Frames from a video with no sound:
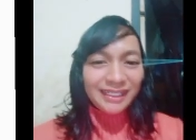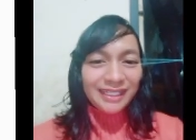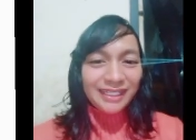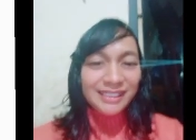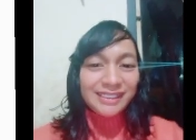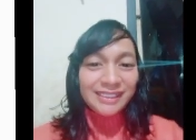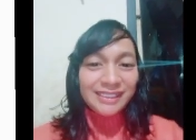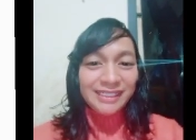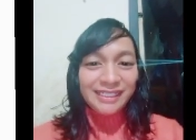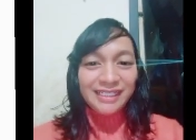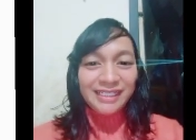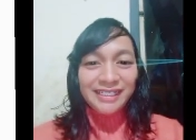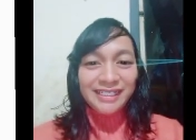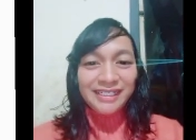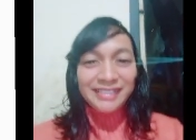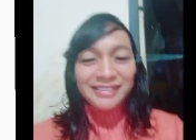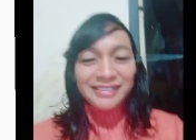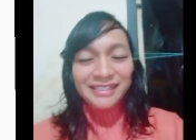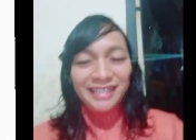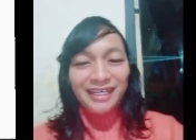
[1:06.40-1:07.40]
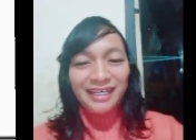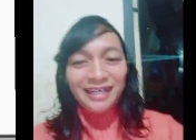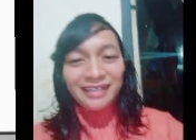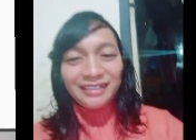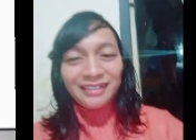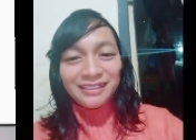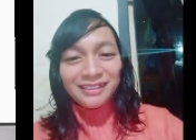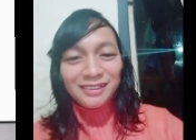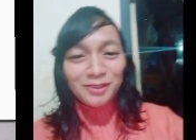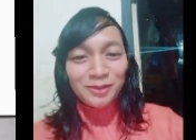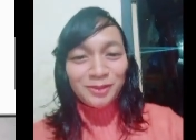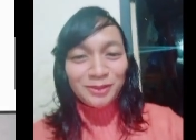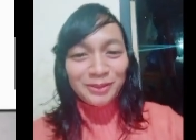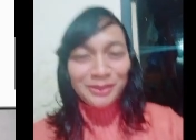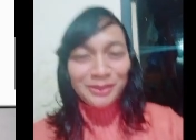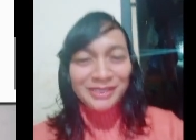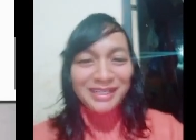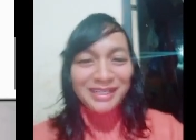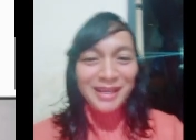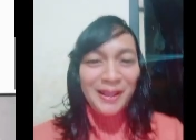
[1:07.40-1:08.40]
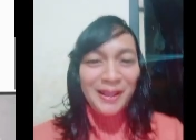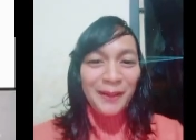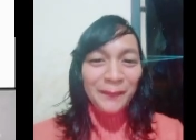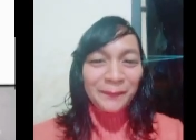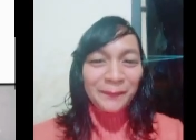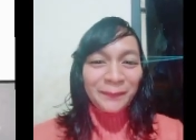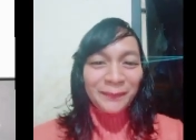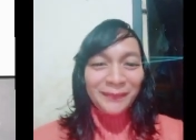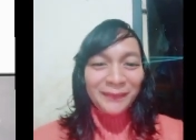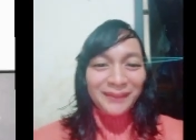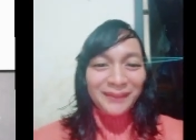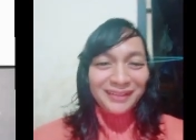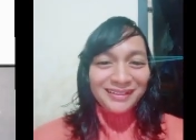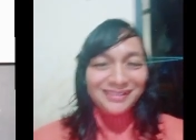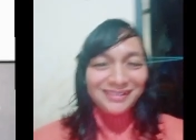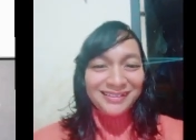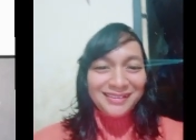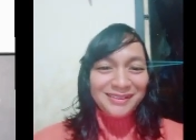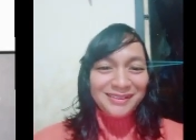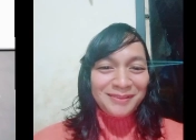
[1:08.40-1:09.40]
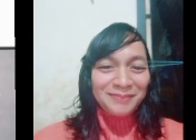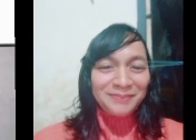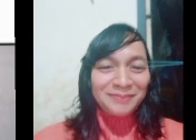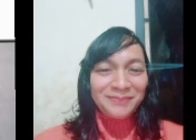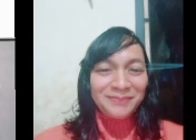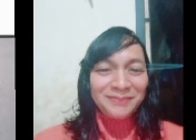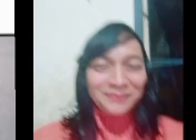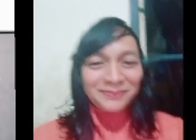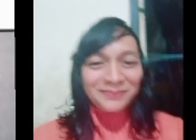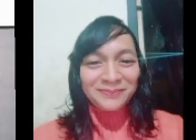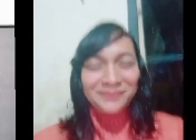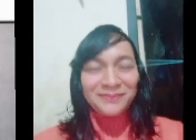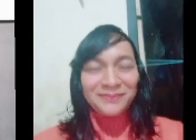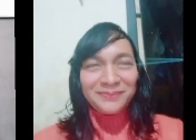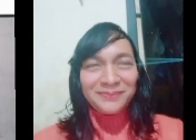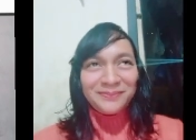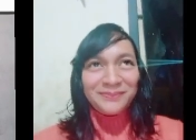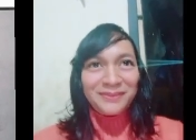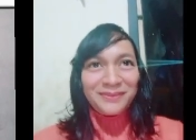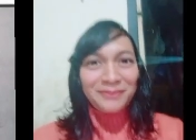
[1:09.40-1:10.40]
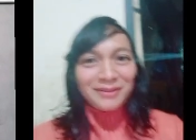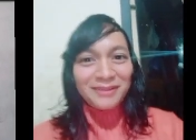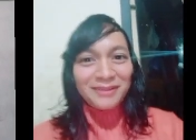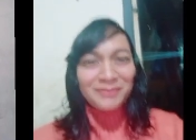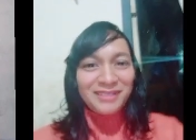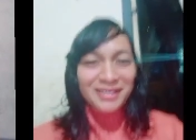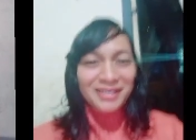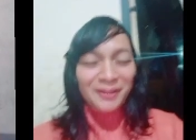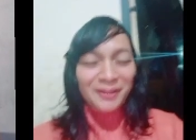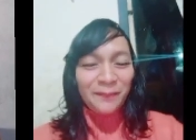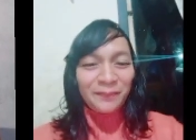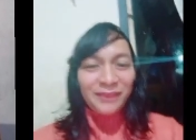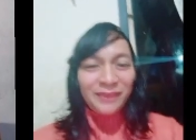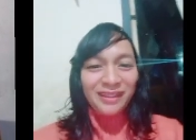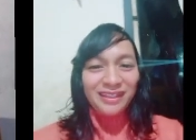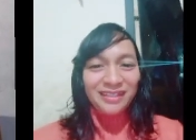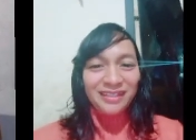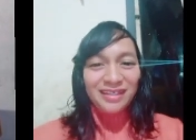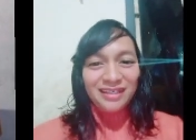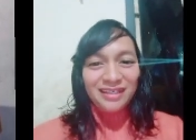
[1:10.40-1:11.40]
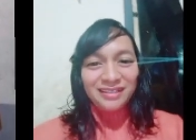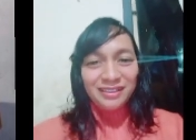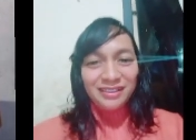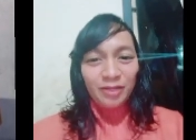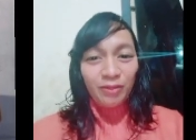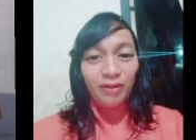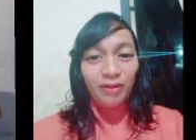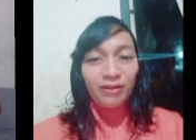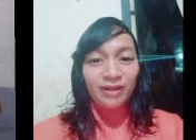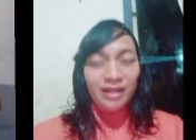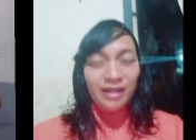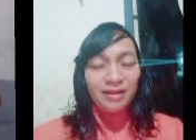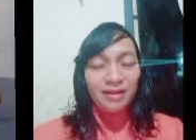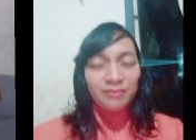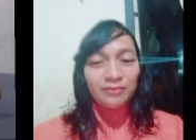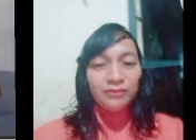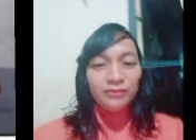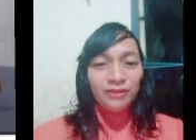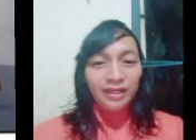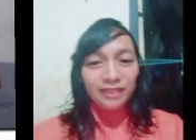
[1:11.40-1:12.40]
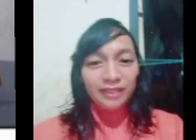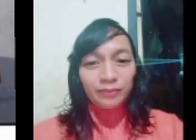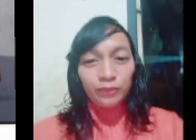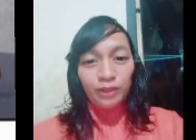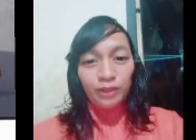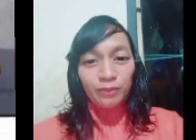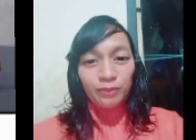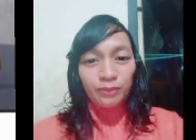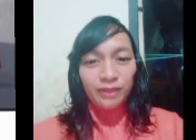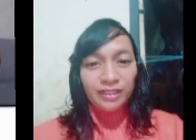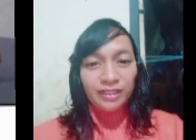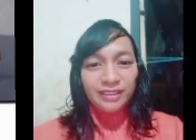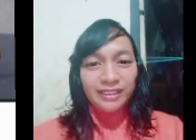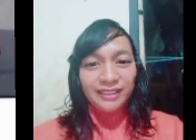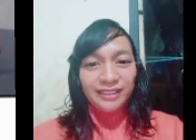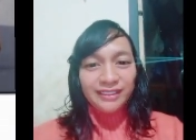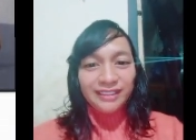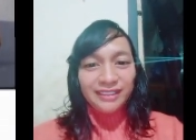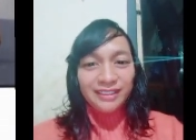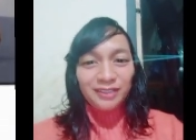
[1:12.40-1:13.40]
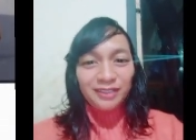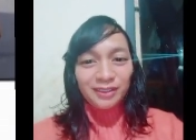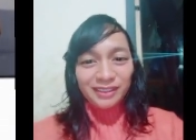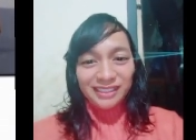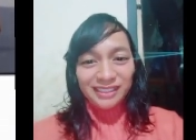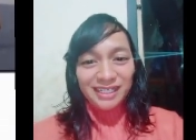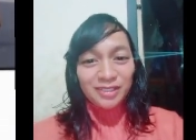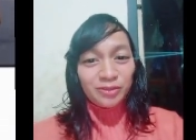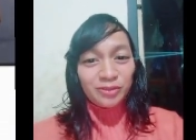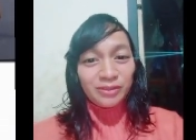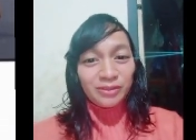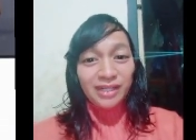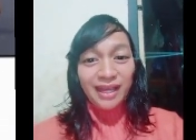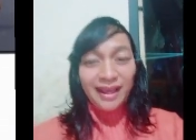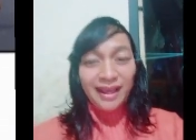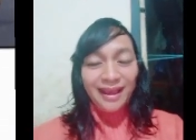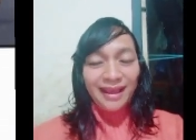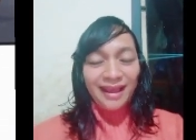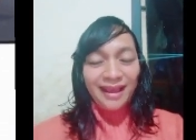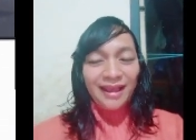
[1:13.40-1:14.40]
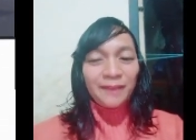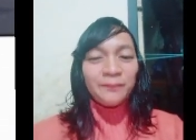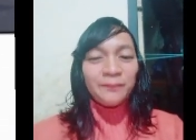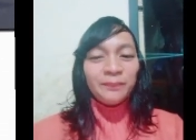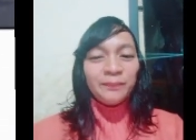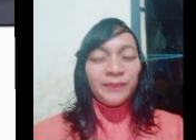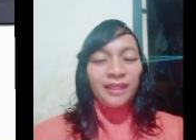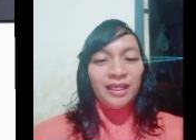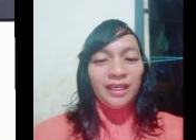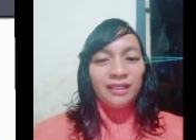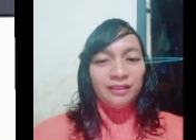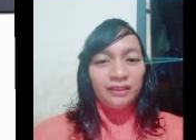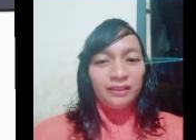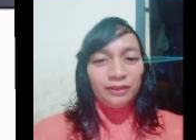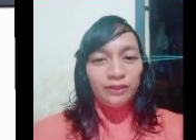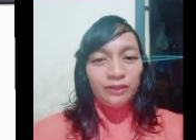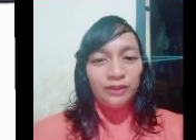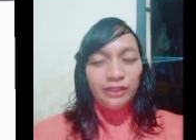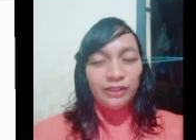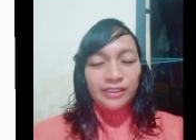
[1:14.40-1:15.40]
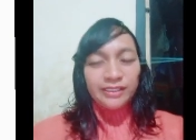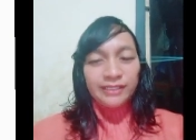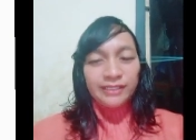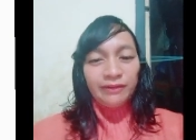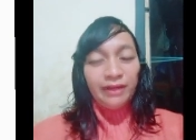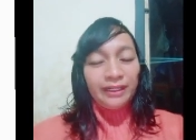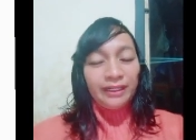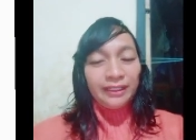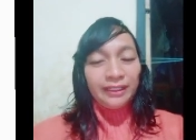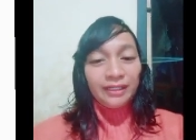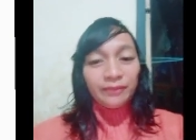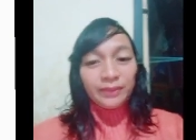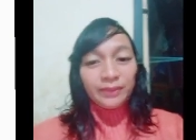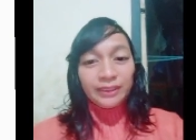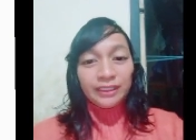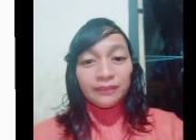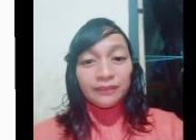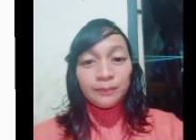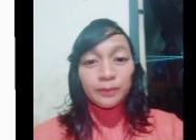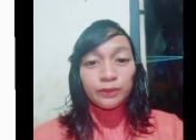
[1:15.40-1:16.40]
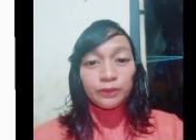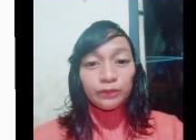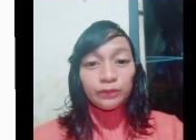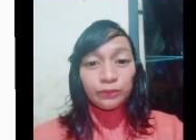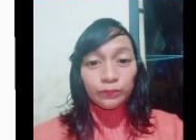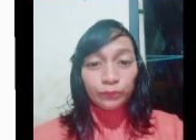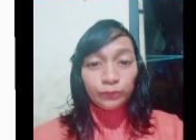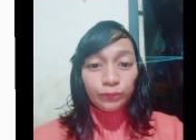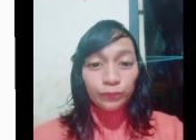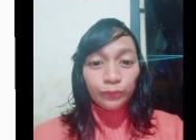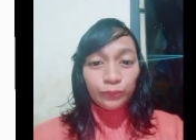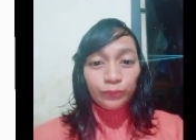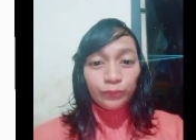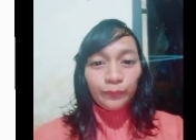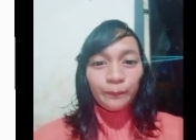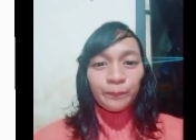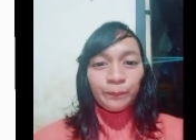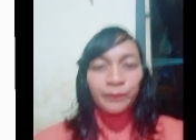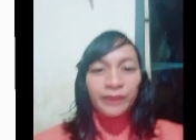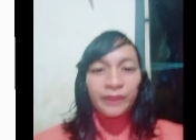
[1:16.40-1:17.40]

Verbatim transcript: kan si si Ehannya di sana dia um, apa namanya nyewa orang buat pura-pura jadi lord Asura terus Iwan dapat telepon tuh